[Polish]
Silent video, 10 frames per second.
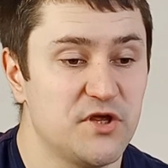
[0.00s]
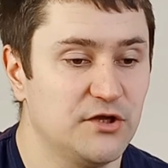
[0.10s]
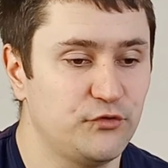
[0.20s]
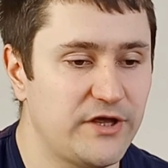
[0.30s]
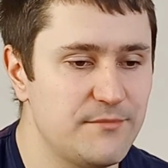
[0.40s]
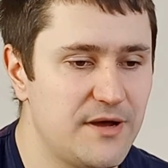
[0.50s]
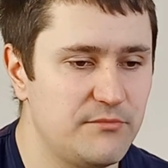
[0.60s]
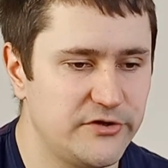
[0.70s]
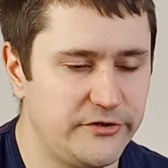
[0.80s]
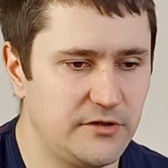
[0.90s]
Ja tutaj
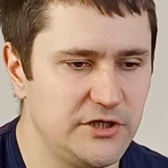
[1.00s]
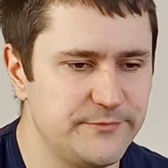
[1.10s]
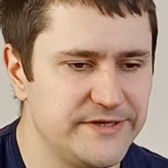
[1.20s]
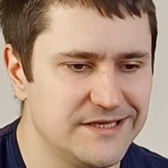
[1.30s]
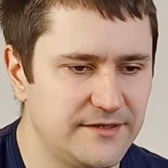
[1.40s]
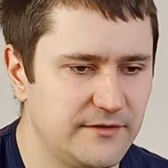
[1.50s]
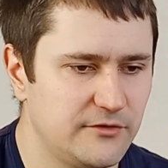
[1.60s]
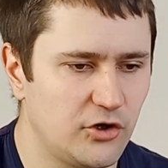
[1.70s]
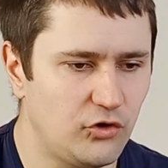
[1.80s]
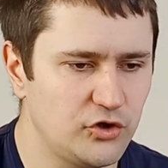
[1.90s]
mam e, niby jeden
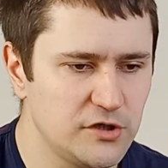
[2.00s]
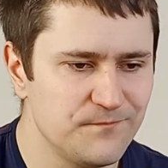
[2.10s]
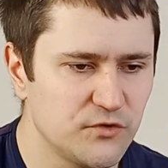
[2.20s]
rok,